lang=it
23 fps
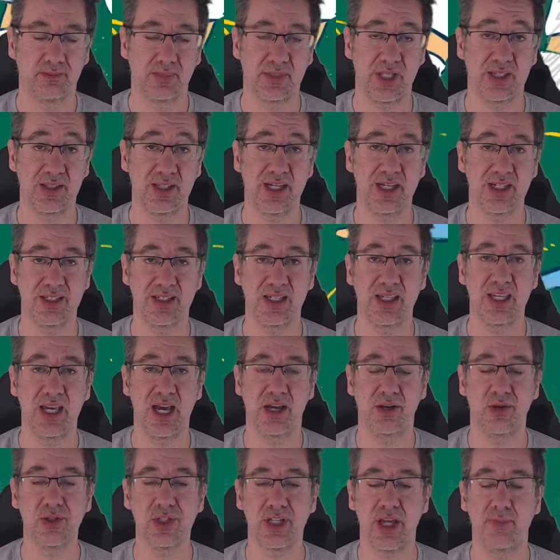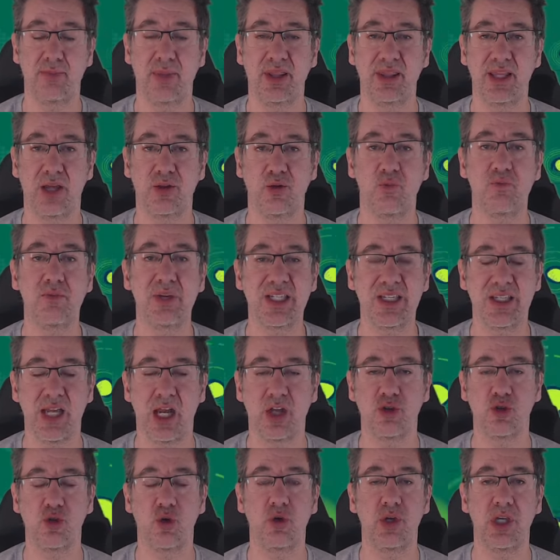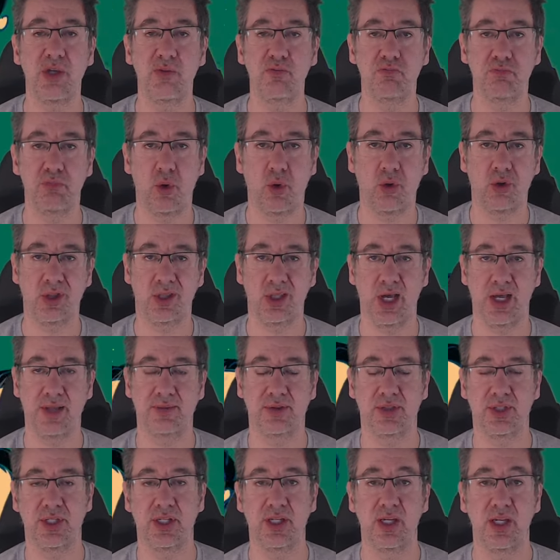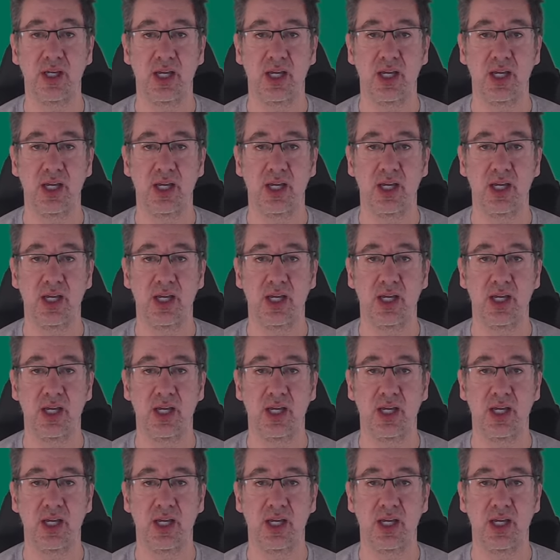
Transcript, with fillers: Tati Castellanos ha mandato un messaggio importante.